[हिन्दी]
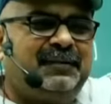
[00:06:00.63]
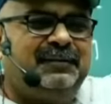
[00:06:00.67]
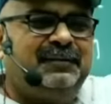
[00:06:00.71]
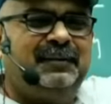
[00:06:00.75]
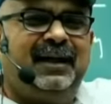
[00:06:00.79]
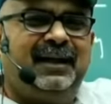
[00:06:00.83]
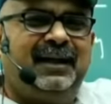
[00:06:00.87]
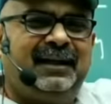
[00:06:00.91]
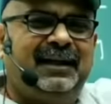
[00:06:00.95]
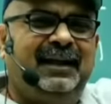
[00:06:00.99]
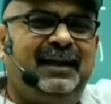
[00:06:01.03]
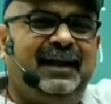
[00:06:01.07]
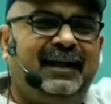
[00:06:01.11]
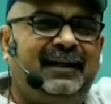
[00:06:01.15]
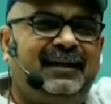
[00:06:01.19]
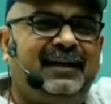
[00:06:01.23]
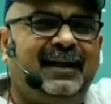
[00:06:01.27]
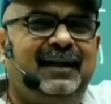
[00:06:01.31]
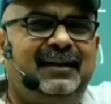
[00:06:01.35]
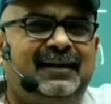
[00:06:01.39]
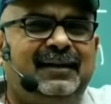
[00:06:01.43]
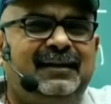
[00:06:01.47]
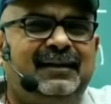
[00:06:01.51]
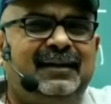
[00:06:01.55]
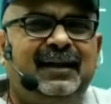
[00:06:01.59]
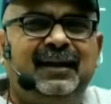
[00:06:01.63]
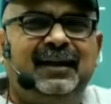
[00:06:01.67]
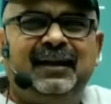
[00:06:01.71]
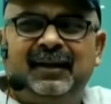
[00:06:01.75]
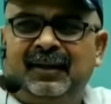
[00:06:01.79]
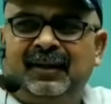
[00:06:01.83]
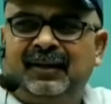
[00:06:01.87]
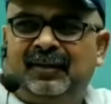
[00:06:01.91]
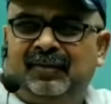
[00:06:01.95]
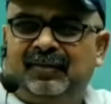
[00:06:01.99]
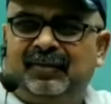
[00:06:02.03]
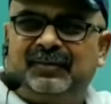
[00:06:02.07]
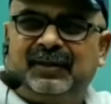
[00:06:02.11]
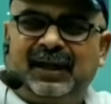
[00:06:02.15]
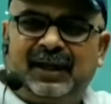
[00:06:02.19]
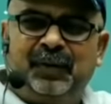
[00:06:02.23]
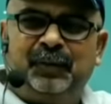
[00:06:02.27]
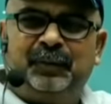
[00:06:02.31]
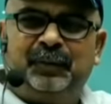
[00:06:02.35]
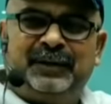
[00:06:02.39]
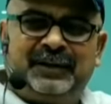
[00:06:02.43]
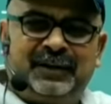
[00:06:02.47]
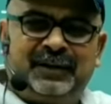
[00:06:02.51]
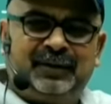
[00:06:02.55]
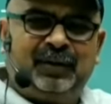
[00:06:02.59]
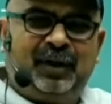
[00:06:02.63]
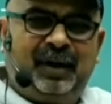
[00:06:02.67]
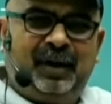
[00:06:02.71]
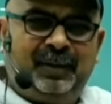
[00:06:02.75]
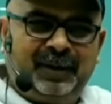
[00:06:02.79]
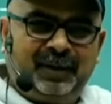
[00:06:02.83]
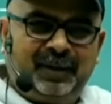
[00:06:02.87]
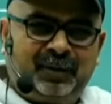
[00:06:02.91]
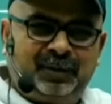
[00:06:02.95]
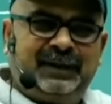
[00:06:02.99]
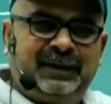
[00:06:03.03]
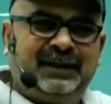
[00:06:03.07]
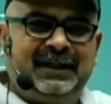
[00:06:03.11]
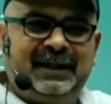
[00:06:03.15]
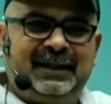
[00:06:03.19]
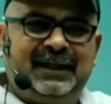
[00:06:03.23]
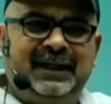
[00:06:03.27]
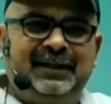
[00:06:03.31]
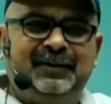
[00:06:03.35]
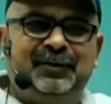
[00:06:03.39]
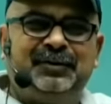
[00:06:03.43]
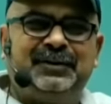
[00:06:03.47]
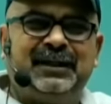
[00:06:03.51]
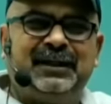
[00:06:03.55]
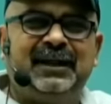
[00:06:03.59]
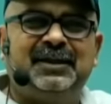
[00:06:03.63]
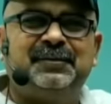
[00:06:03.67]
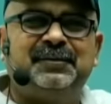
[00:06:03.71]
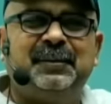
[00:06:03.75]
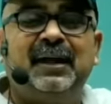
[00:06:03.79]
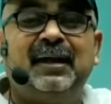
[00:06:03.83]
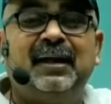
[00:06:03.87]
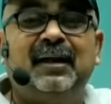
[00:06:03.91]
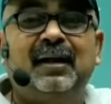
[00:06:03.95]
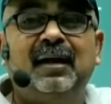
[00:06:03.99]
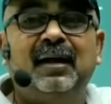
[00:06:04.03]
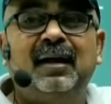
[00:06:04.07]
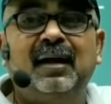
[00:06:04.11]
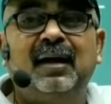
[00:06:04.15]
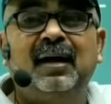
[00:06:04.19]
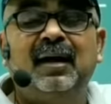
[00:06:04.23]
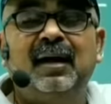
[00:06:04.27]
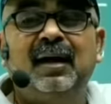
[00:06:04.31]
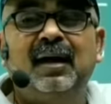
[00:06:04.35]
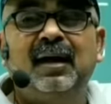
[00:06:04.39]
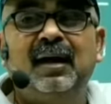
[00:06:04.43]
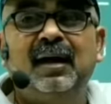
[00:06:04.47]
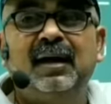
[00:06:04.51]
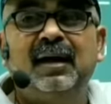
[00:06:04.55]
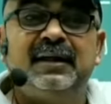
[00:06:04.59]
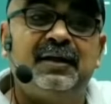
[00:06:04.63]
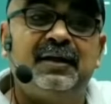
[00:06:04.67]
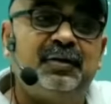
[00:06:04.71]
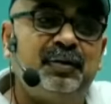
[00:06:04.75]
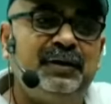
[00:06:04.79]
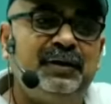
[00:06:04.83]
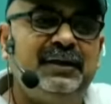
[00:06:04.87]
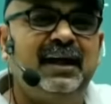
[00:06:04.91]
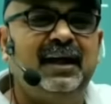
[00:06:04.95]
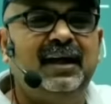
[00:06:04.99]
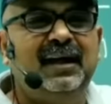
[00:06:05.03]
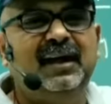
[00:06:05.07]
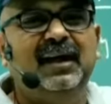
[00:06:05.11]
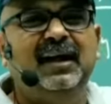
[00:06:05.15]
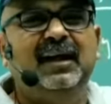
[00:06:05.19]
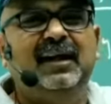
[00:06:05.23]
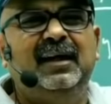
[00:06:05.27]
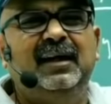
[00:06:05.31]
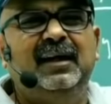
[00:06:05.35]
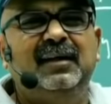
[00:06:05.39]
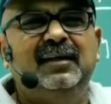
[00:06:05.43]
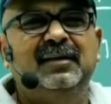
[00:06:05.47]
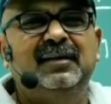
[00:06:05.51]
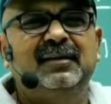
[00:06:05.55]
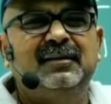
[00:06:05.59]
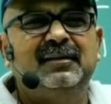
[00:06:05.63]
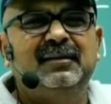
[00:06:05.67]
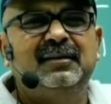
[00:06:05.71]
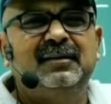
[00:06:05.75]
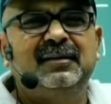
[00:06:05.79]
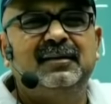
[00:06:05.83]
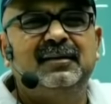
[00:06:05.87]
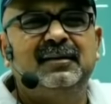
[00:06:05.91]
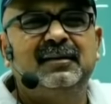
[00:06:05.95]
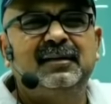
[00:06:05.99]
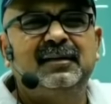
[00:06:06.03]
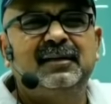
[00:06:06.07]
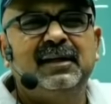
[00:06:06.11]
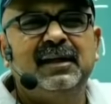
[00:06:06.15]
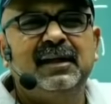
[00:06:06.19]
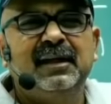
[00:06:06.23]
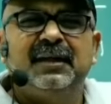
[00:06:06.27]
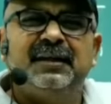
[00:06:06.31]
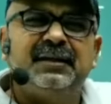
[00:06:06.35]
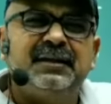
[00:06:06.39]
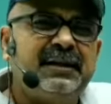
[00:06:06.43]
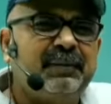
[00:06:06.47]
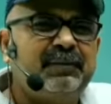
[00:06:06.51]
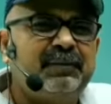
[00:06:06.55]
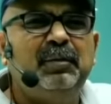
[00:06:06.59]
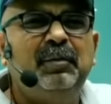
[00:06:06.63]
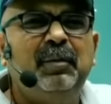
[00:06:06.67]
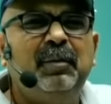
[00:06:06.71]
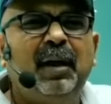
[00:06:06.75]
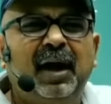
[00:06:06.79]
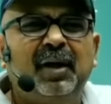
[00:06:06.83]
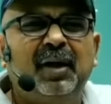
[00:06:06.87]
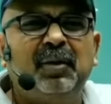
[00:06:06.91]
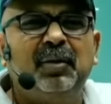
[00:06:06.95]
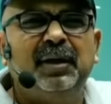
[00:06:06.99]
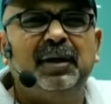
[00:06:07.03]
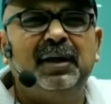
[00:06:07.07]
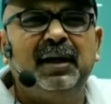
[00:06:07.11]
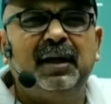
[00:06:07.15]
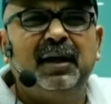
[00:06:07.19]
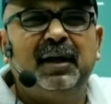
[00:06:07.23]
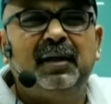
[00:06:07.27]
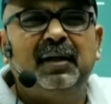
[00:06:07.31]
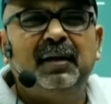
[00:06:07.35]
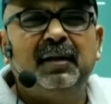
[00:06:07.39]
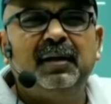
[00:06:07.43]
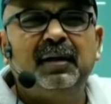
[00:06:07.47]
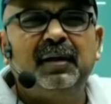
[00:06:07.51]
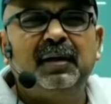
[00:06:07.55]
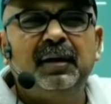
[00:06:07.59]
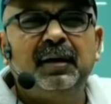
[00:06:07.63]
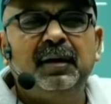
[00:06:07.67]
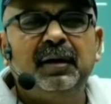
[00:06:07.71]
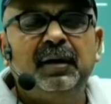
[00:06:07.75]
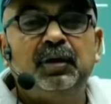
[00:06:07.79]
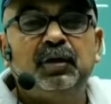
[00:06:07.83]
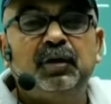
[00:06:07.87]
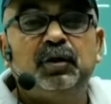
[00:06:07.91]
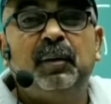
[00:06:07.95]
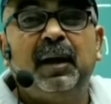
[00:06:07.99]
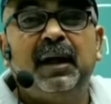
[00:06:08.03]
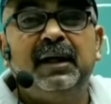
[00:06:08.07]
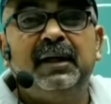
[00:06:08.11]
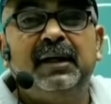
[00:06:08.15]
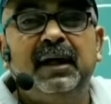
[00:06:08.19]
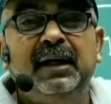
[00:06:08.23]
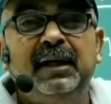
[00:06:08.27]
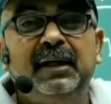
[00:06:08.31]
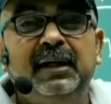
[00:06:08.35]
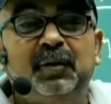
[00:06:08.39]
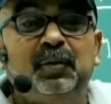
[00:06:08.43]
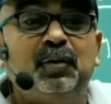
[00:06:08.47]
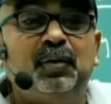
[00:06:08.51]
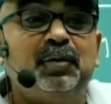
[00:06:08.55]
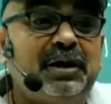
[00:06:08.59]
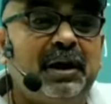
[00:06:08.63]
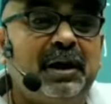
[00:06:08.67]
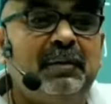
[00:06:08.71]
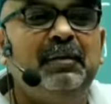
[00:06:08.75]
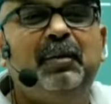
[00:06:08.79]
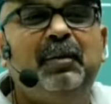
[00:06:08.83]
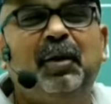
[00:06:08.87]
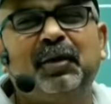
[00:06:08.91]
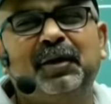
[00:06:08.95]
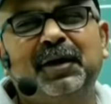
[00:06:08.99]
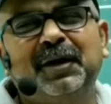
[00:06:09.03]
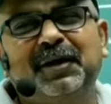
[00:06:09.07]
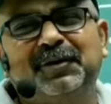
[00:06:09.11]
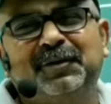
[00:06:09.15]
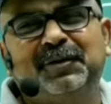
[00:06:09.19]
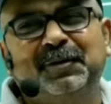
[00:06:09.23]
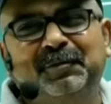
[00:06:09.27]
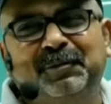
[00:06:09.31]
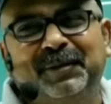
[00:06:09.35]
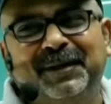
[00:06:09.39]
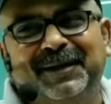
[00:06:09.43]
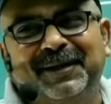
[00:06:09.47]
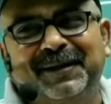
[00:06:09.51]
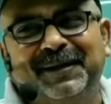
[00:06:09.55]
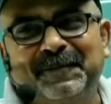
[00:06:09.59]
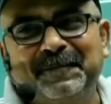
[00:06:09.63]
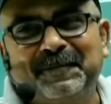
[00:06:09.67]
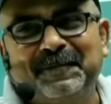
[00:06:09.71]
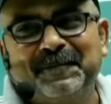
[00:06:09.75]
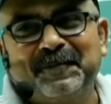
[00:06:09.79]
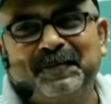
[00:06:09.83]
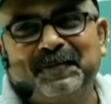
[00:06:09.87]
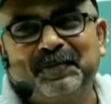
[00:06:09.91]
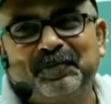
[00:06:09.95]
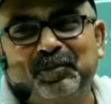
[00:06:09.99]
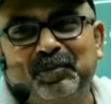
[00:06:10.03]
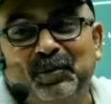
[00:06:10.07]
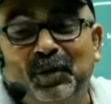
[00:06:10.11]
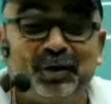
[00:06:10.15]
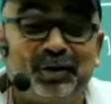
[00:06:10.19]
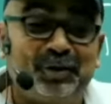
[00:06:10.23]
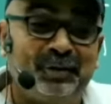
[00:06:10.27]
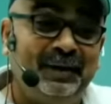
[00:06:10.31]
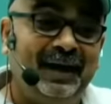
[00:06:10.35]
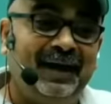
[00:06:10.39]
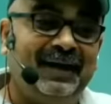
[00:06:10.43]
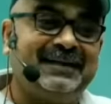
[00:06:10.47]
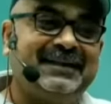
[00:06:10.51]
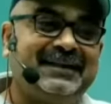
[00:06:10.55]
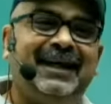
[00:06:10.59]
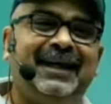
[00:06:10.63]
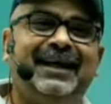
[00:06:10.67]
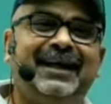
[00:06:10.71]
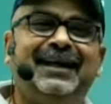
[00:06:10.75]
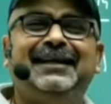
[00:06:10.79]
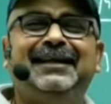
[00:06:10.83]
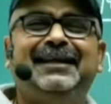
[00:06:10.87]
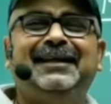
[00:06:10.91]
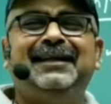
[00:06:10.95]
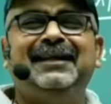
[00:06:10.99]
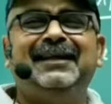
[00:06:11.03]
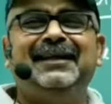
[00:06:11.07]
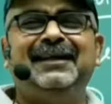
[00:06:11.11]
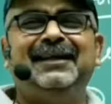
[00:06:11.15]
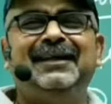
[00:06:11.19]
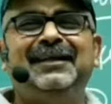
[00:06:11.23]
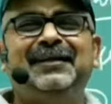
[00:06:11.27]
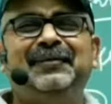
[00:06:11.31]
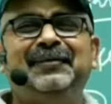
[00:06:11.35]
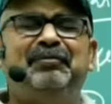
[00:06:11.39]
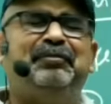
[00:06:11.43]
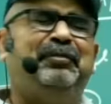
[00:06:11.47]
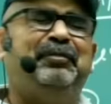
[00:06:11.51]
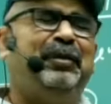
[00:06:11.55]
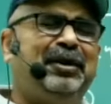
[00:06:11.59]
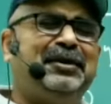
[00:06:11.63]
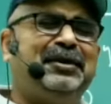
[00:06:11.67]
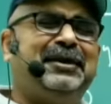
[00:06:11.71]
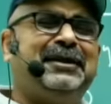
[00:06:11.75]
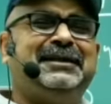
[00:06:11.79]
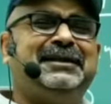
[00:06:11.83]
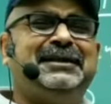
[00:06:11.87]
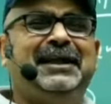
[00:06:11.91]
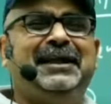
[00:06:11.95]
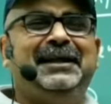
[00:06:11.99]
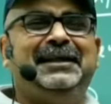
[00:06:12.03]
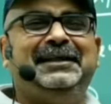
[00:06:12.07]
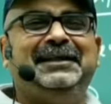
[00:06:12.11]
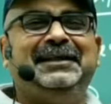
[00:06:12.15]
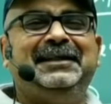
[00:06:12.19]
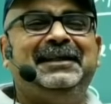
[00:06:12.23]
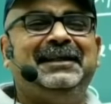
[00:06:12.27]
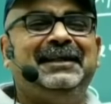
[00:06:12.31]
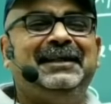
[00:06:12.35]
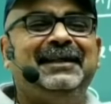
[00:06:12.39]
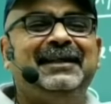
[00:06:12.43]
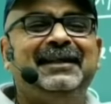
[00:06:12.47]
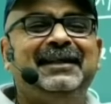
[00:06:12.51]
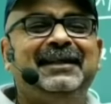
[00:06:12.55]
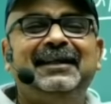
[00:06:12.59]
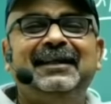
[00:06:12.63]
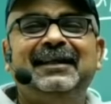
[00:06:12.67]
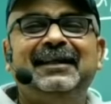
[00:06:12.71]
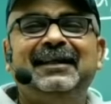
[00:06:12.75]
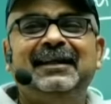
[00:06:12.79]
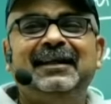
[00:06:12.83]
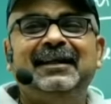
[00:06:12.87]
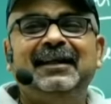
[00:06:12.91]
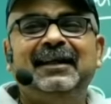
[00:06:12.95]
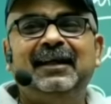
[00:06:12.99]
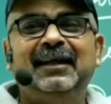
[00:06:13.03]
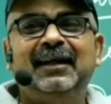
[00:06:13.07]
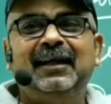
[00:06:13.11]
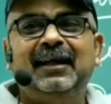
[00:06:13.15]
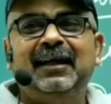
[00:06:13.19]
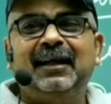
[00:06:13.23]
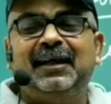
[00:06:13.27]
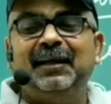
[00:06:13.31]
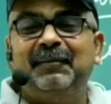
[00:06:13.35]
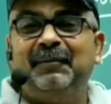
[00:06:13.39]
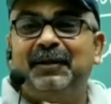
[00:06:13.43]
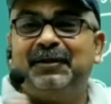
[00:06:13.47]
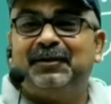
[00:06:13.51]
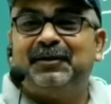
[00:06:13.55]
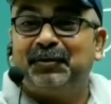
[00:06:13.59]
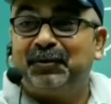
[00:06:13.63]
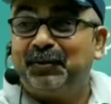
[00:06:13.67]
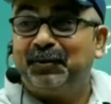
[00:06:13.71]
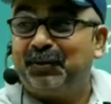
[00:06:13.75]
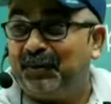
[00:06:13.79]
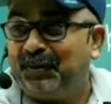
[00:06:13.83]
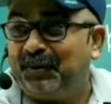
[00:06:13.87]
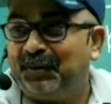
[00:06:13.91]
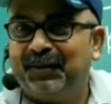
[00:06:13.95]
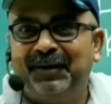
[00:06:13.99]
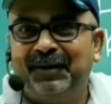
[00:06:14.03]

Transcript: प्लेस में लड़की लेक टहलते थे दारू पीते तो हमने खुद ही देखा इनको चालीस बार ये दुनिया है जब तुम हारोगे ना तुम्हारी गली का कुत्ता भी भौकेगा तुम पर और तुम्हें हंसी आएगी बहुत हंसी आएगी कि मैं तू